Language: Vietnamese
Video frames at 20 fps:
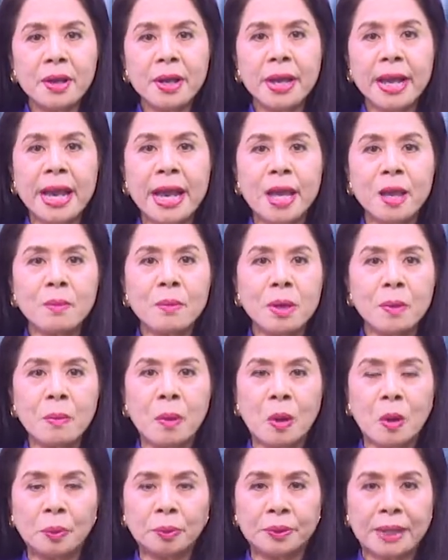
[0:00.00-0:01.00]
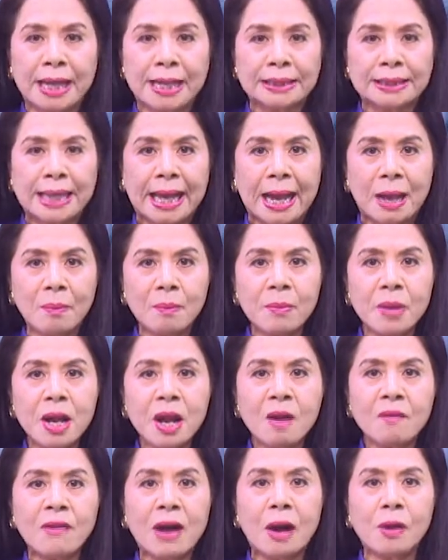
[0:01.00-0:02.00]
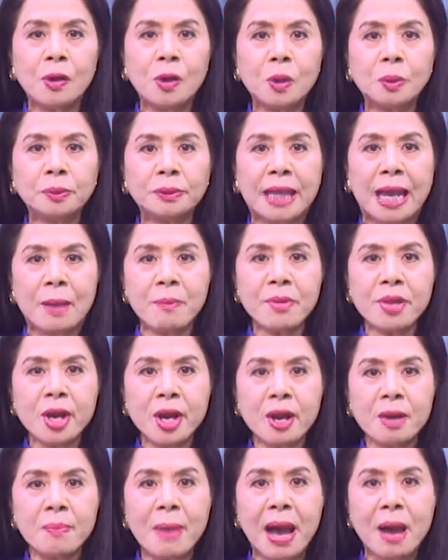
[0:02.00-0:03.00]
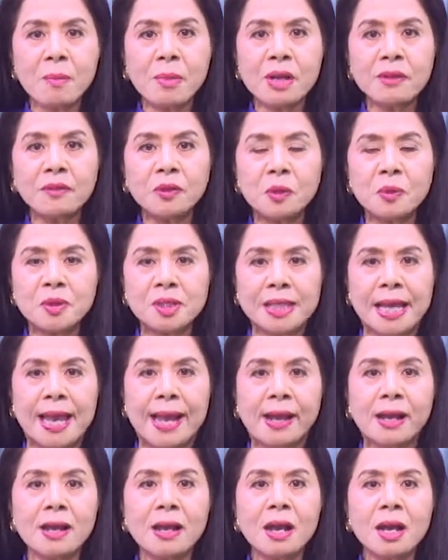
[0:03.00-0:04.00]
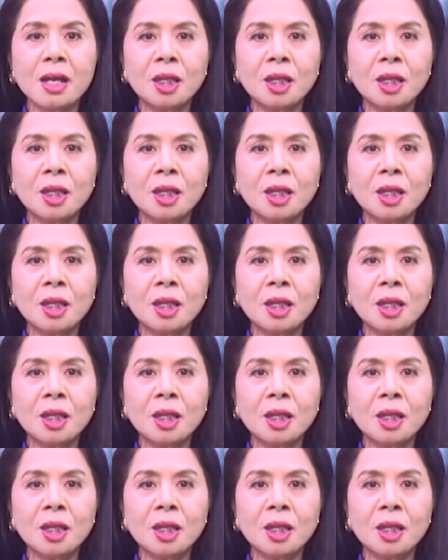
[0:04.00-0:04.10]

ngày mười một tháng tám, vào lúc tám giờ ba mươi phút sáng,